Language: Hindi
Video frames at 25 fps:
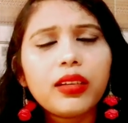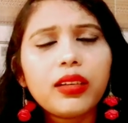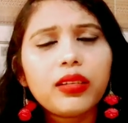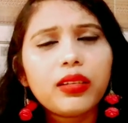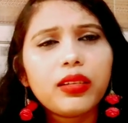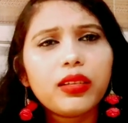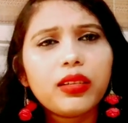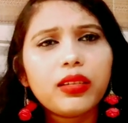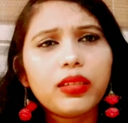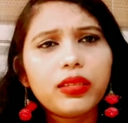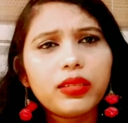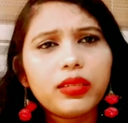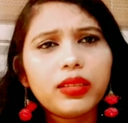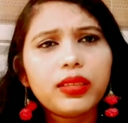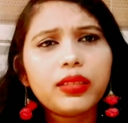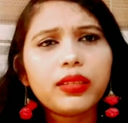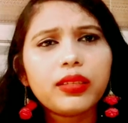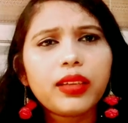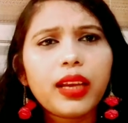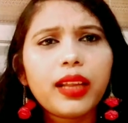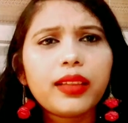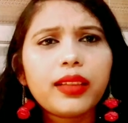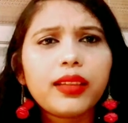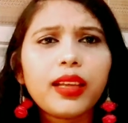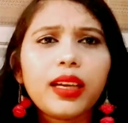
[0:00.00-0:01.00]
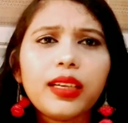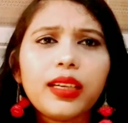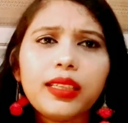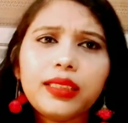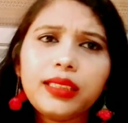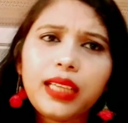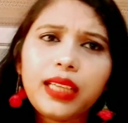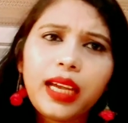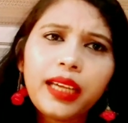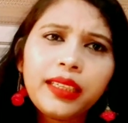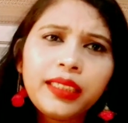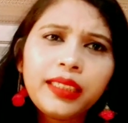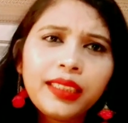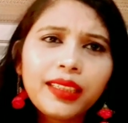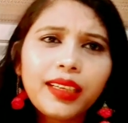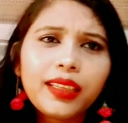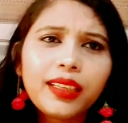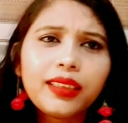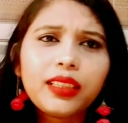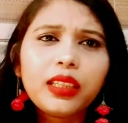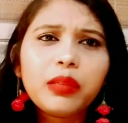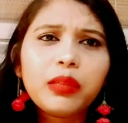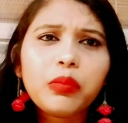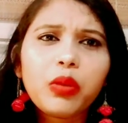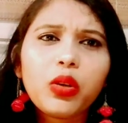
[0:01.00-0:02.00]
रहता है डिजाइने
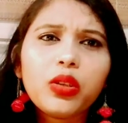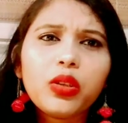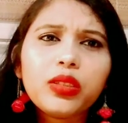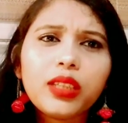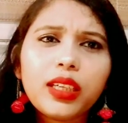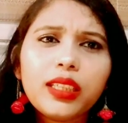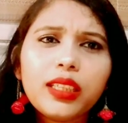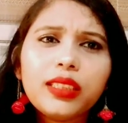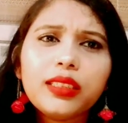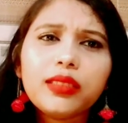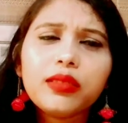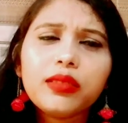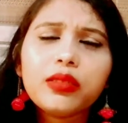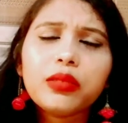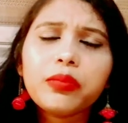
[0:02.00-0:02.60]
रहती बहुत सारी